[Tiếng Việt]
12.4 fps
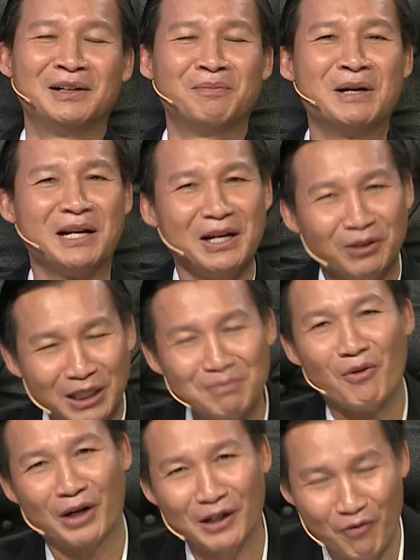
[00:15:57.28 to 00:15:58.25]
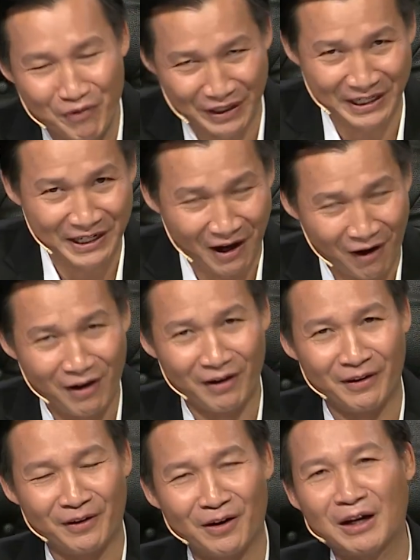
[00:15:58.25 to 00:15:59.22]
mình yêu thích một cái công việc gì
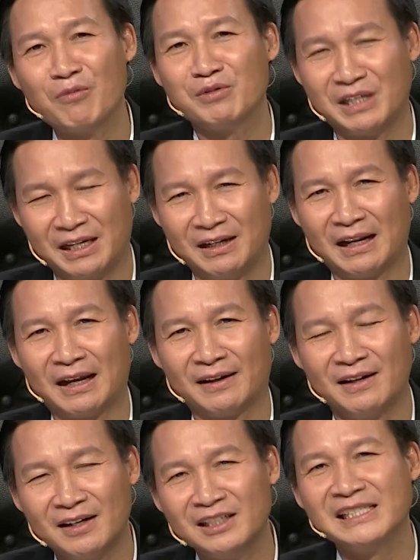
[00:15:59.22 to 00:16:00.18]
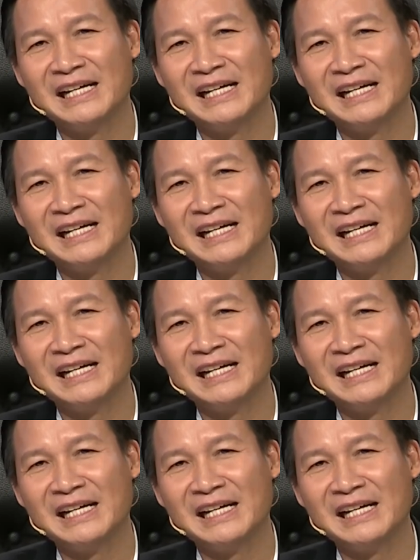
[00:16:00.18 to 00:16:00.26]
đó nó không chỉ là đơn